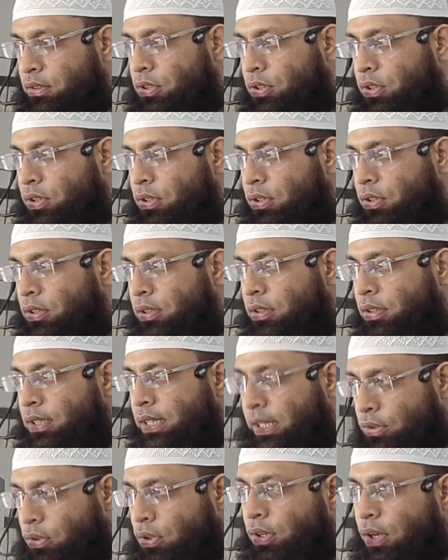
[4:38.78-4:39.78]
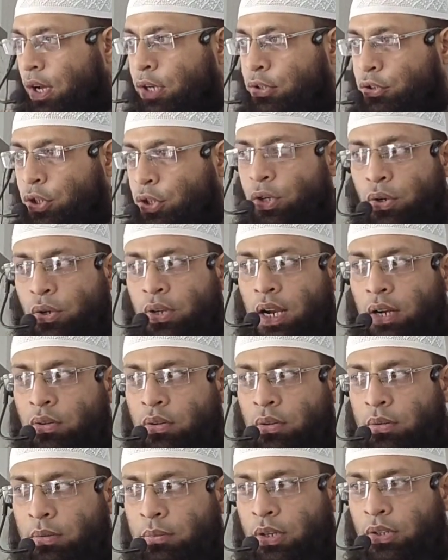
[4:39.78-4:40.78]
তো এতগুলো অর্থ কোরআন
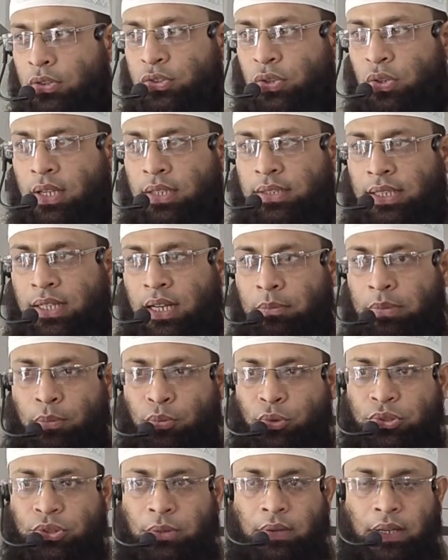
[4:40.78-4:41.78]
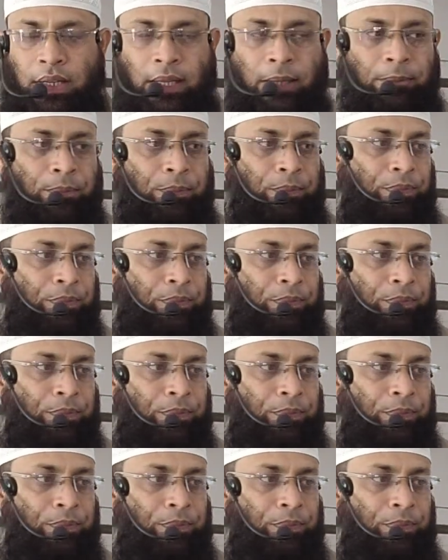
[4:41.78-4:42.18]
এবং সুন্না থেকে আমরা বুঝতে পারি